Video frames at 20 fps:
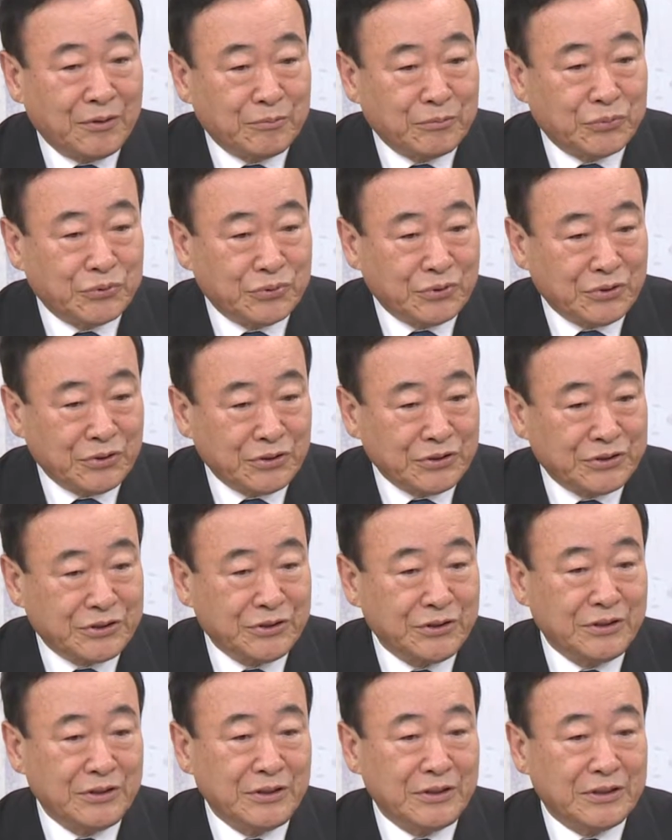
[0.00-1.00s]

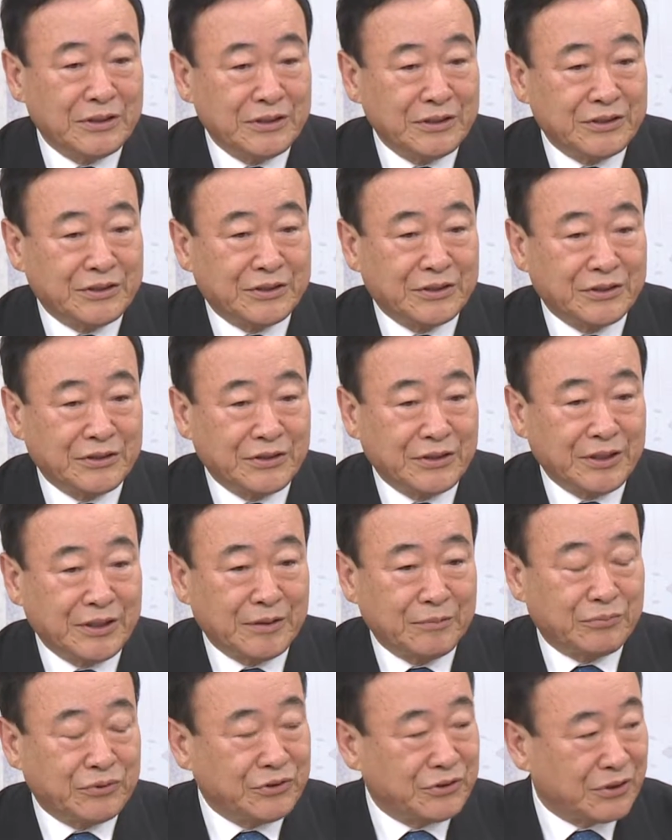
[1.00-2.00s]
무엇을
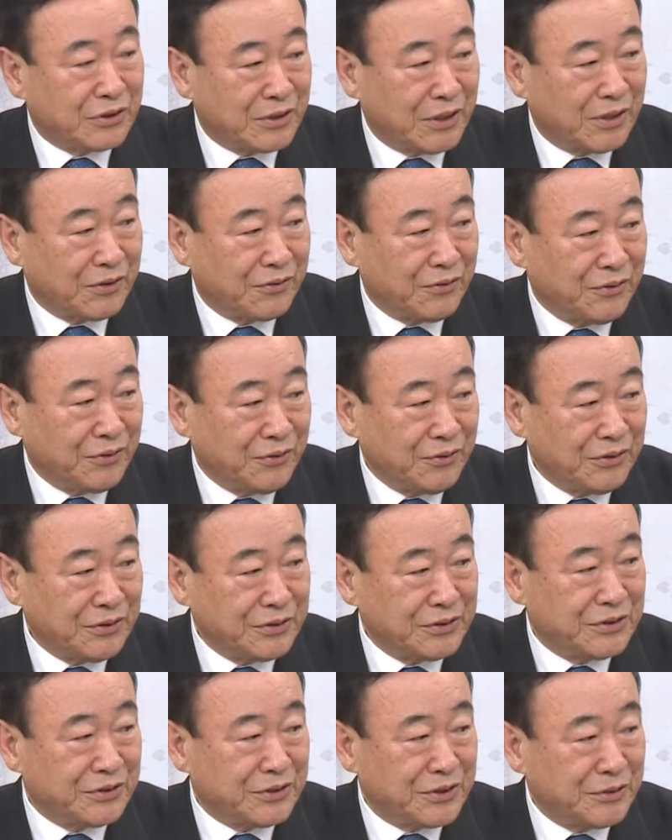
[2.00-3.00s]
인천에 분석하고
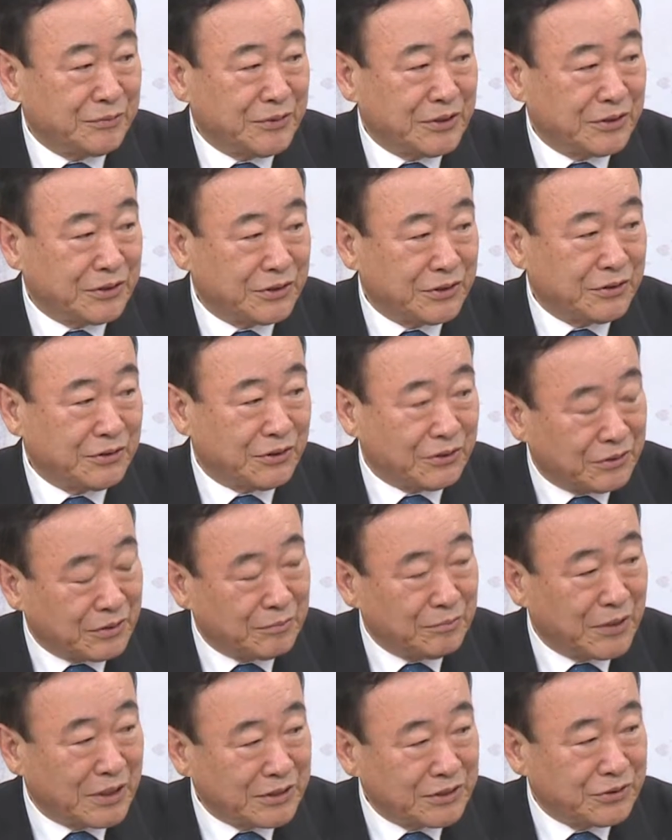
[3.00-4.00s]
인천 시민의 의식을
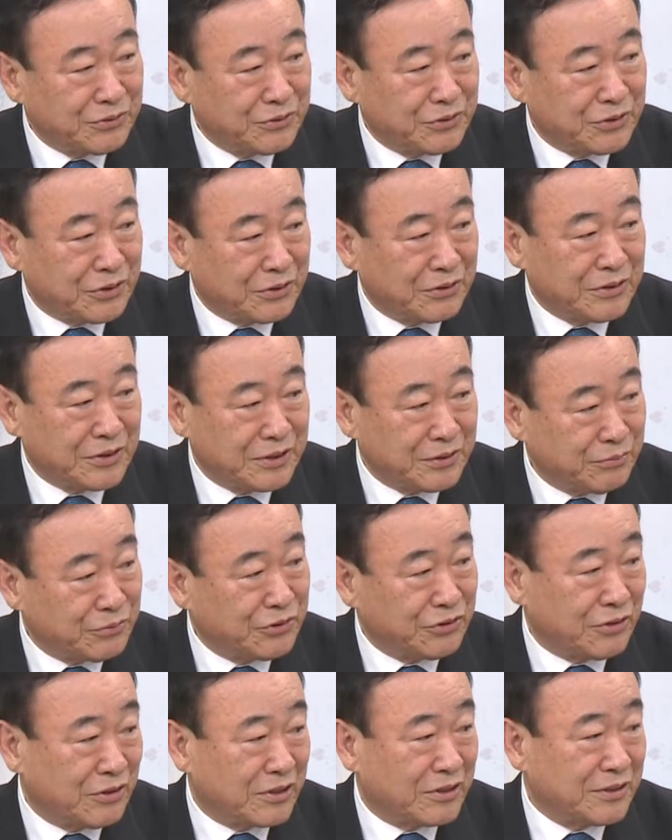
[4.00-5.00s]
어떤 방식으로 접근해서
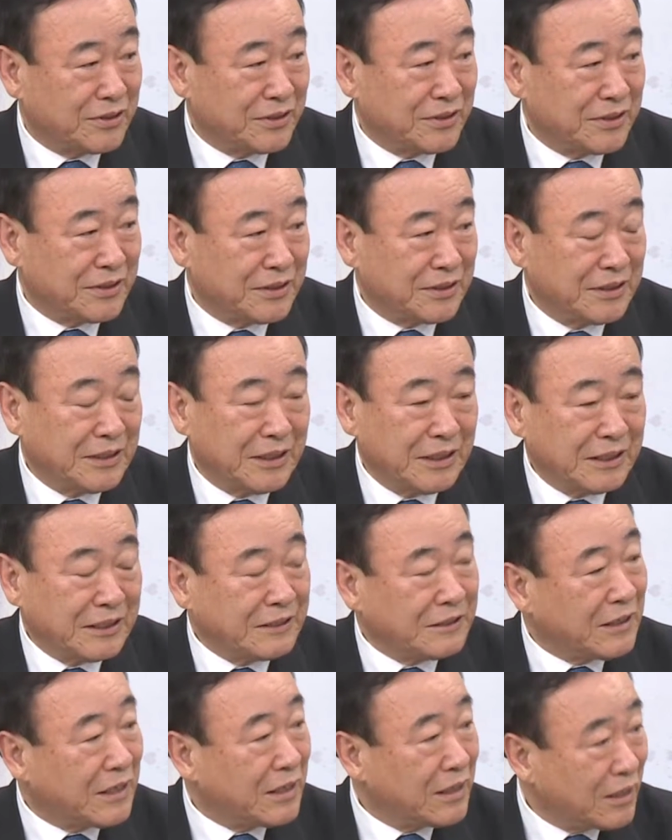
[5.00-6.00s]
분석할 것인지
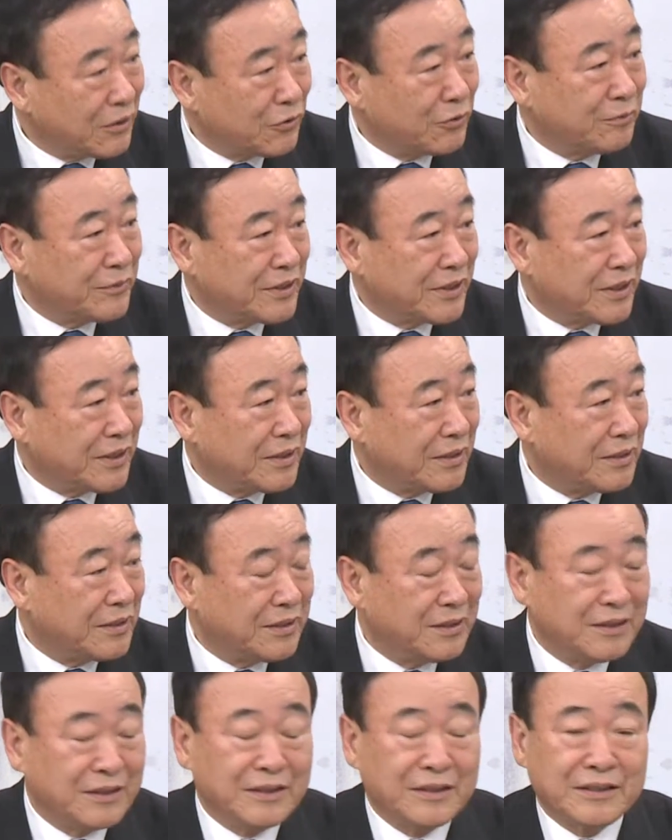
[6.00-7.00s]
하려고 합니다.
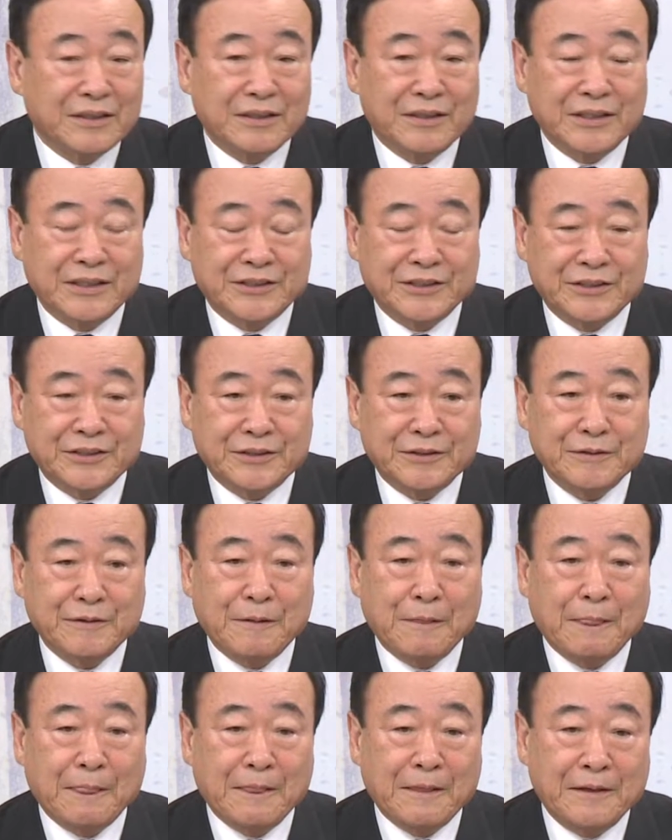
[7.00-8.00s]
그래서
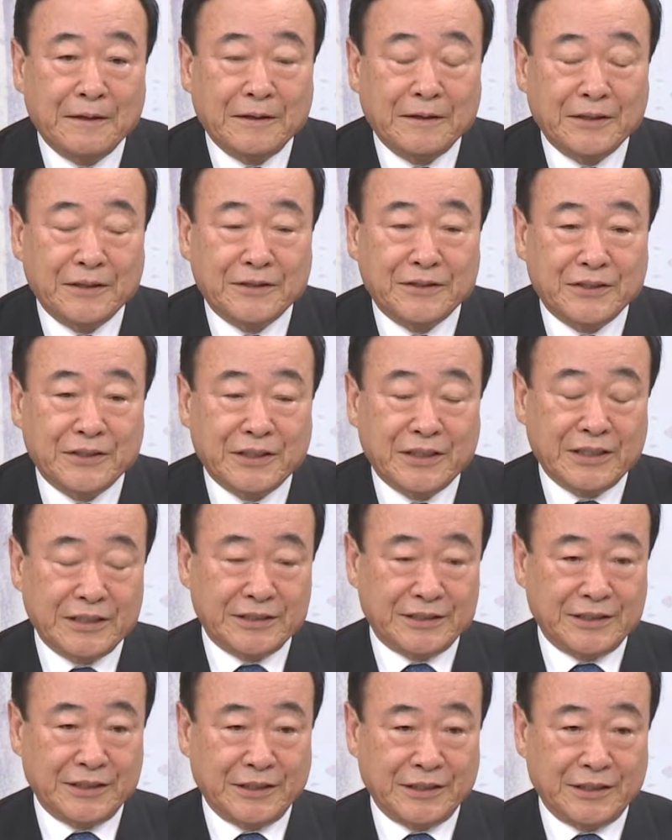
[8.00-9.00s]
저희가
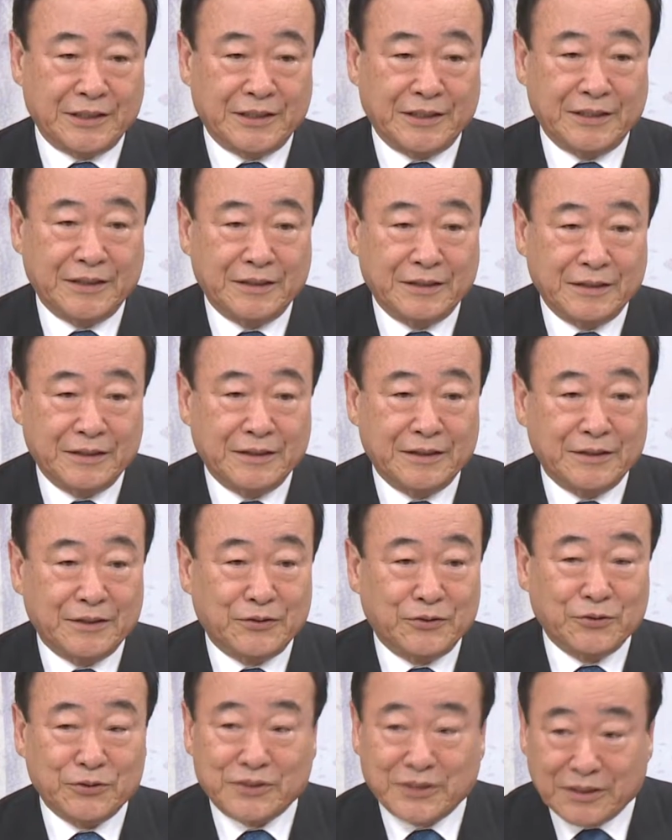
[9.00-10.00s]
이제
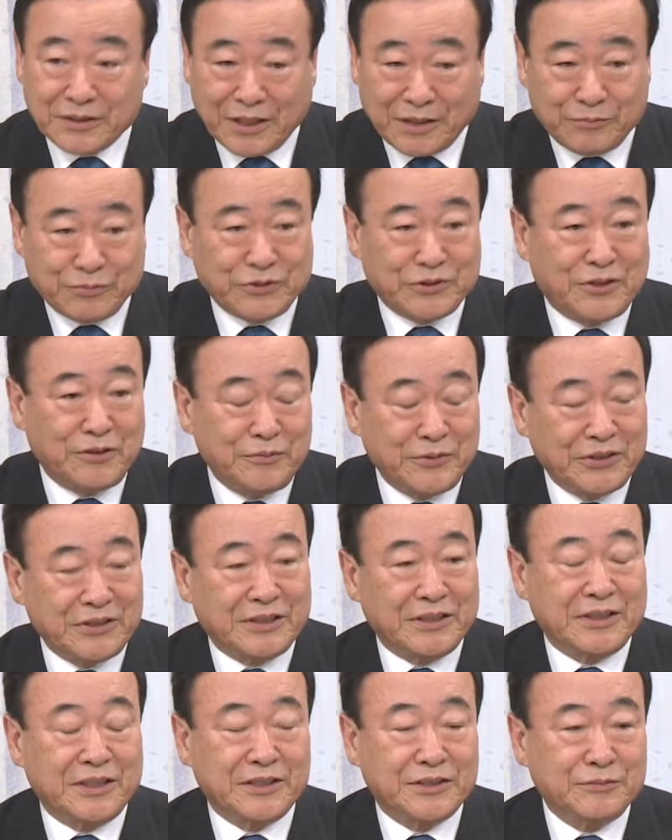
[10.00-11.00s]
또 앞으로 설명을
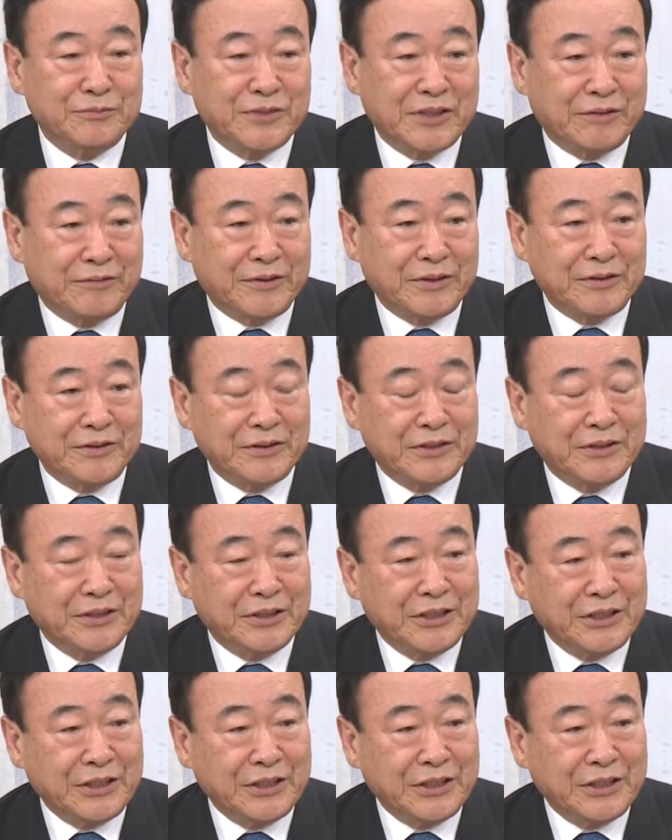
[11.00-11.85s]
드리겠습니다만은